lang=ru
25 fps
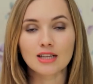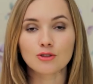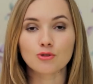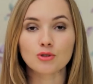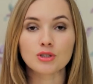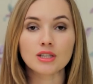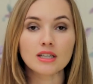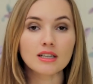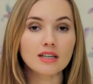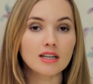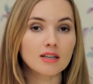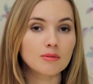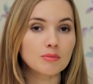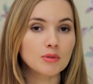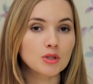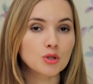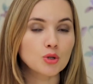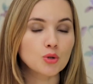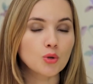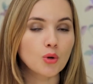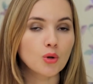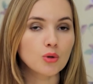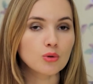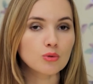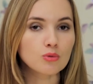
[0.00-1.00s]
Но так как
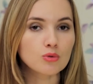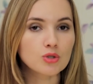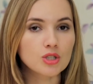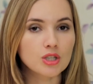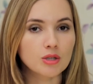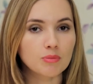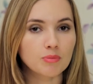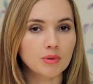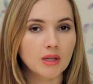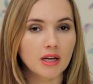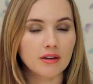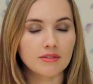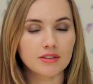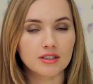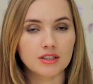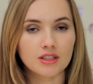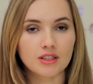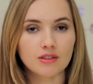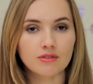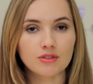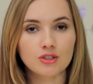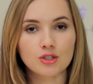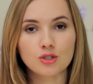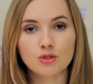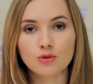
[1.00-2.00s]
ментол нужно плавить
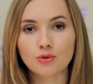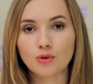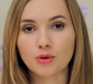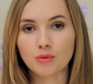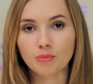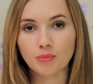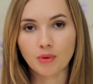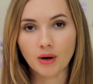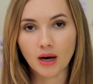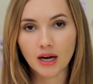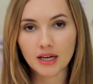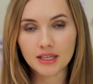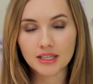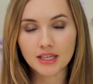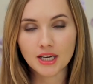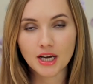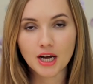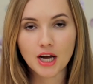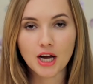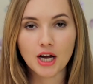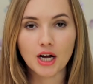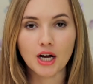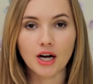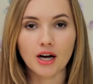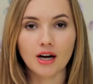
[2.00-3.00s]
на водяной
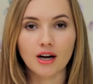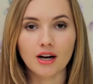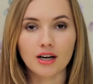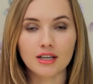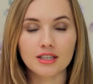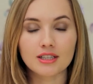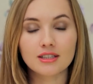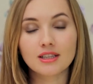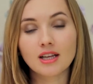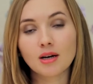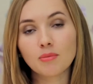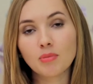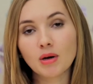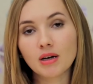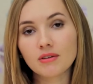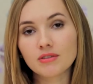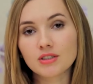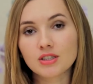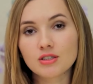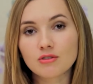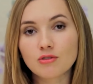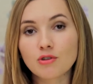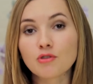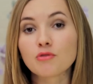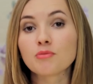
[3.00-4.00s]
бане, а, и
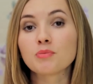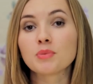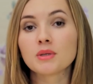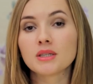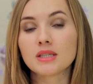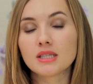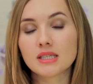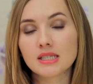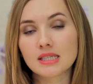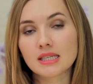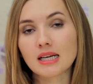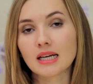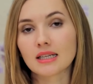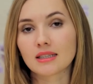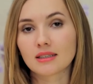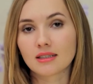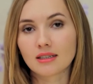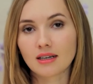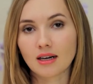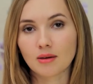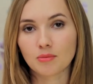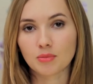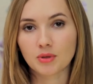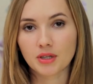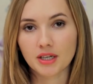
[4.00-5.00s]
добавить его в 50
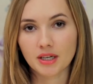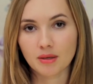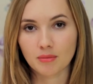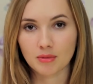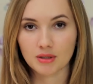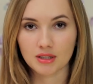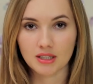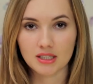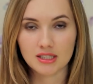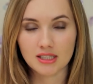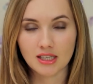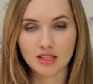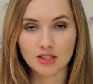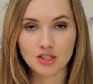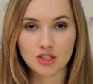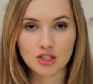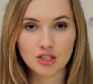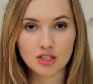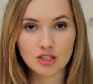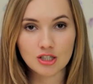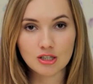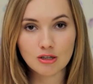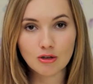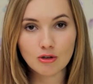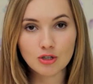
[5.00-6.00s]
грамм крема
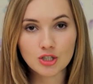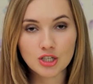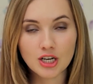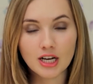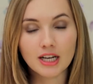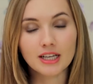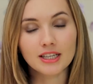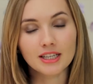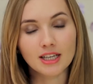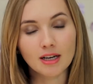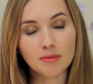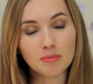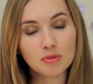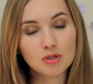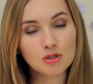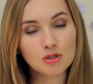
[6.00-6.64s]
достаточно сложно, я